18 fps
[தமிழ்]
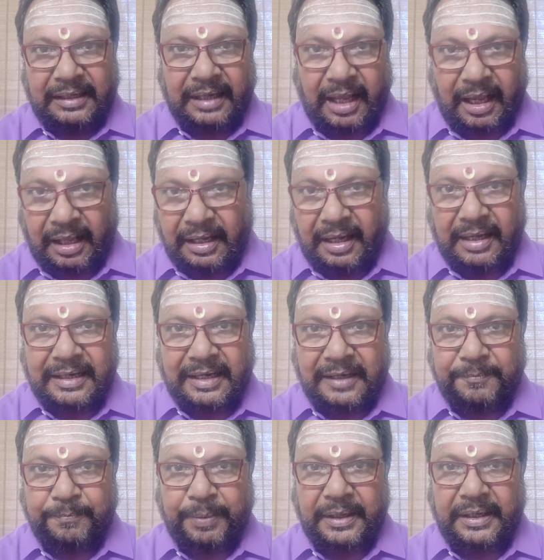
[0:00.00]
நாலாக
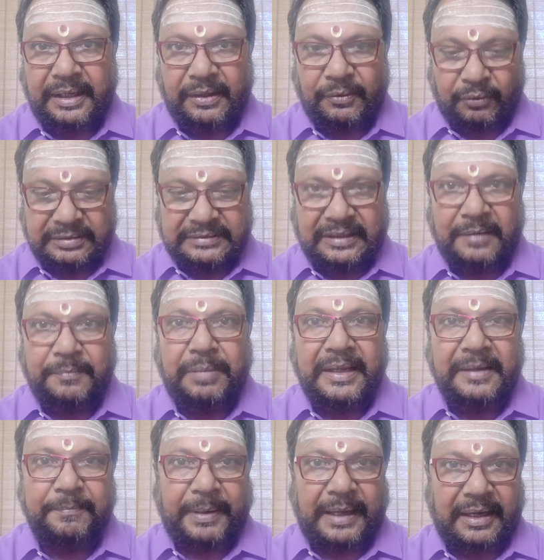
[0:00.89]
கட் பண்ணி ஒரு
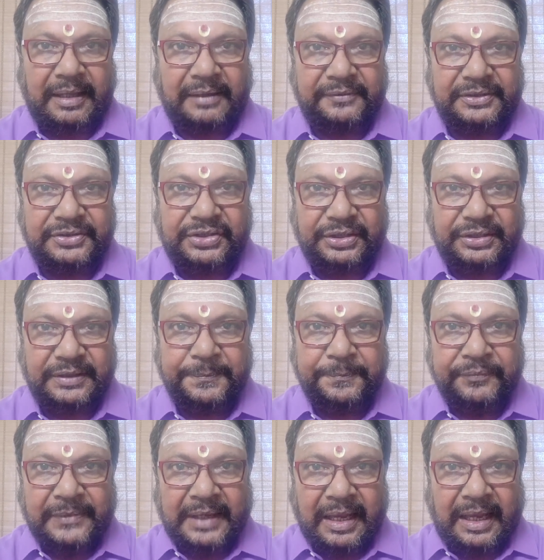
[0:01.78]
ஸ்கிரிப்ளிங் பேடாக வச்சு
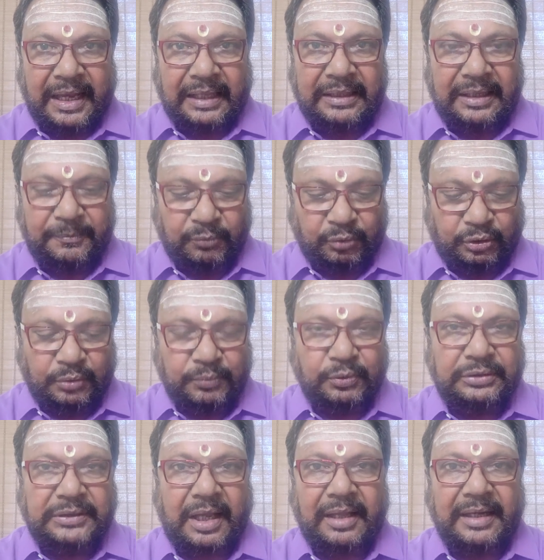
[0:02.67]
அதில் முத்து
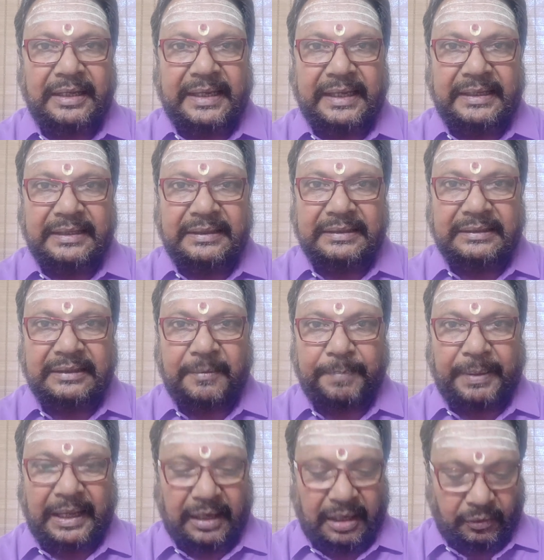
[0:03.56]
முத்தான
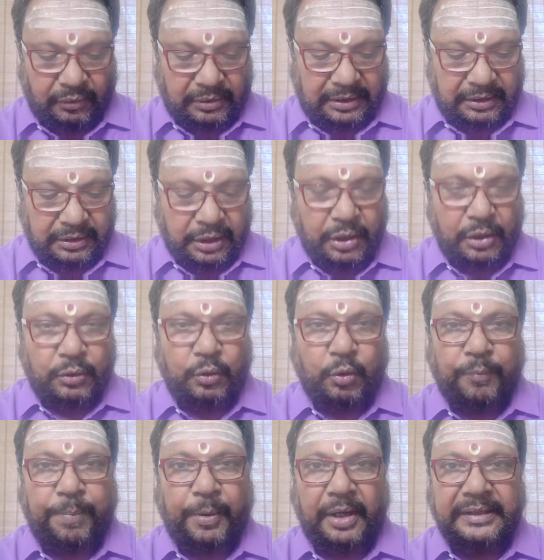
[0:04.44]
கையெழுத்தில் பேனாவில்
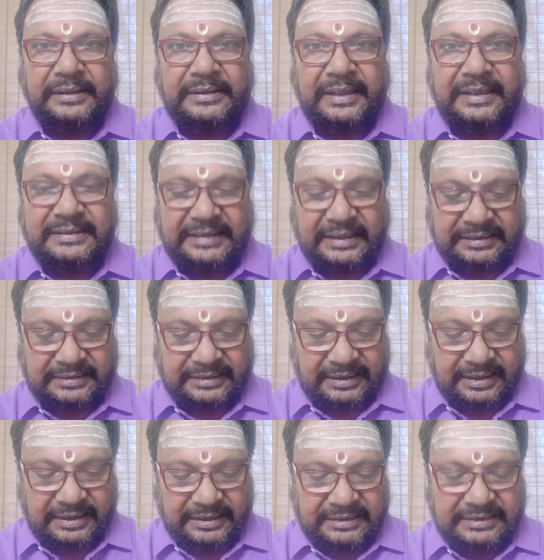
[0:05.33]
டூ பாயிண்ட் த்ரீ சிக்ஸ்
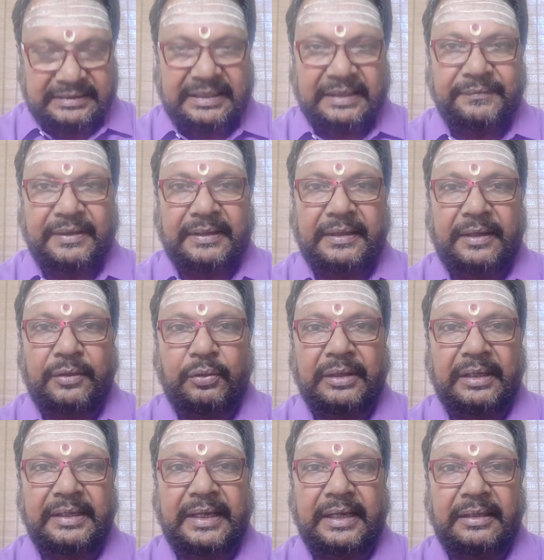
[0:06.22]
சி வெதர் யூ
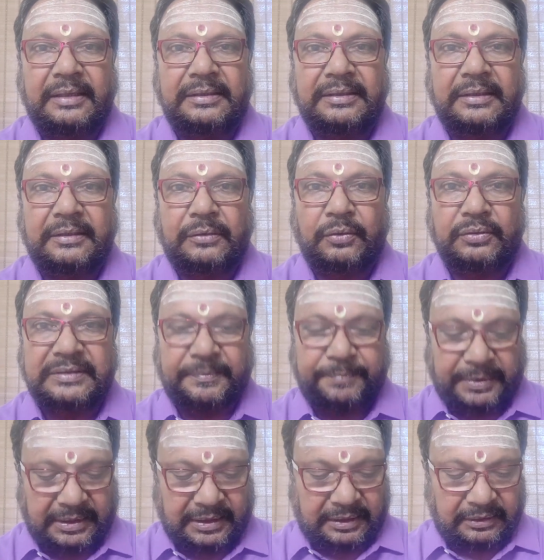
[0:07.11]
கேன் கெட் அ க்ளோஸ்
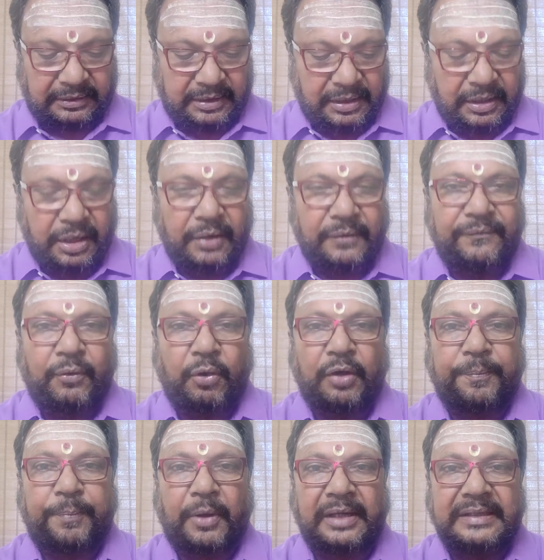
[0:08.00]
அப் ஹியர்
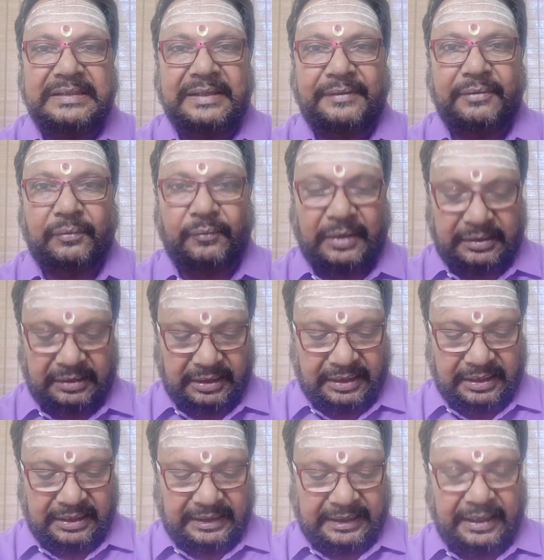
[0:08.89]
ஃபோர் பாயிண்ட் செவன் ஒன்
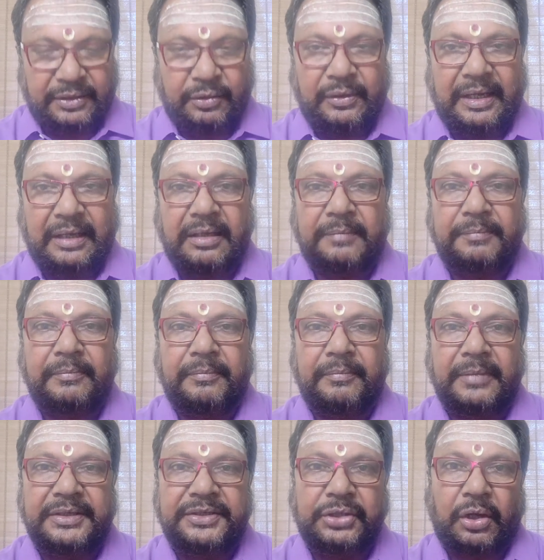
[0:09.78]
கேன் யூ கெட் அ
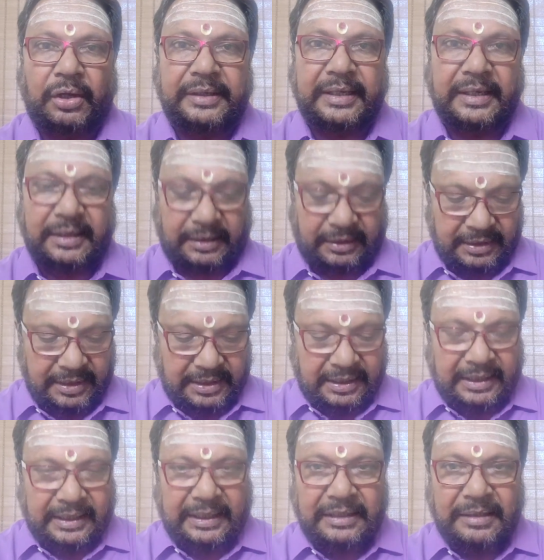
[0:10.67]
மிட் ஷாட் ஹியர்
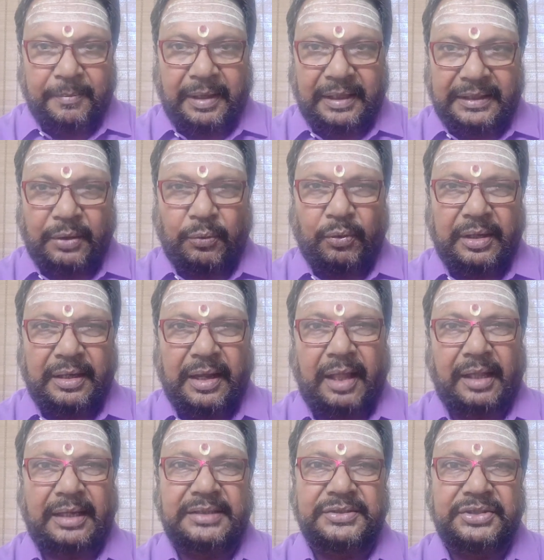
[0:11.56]
இந்த மாதிரி ஒரு
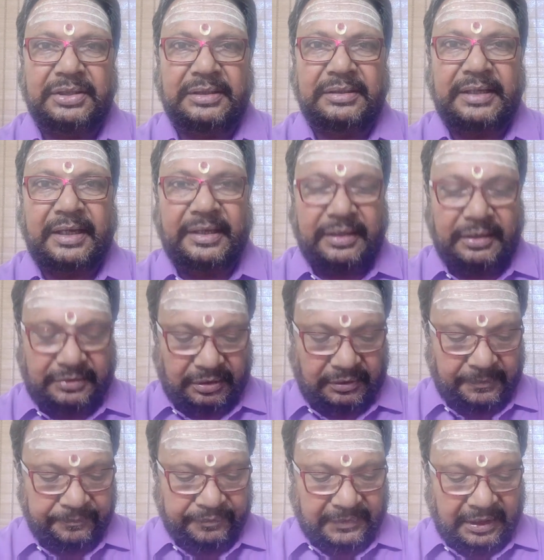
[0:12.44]
நாலஞ்சு எழுதிட்டு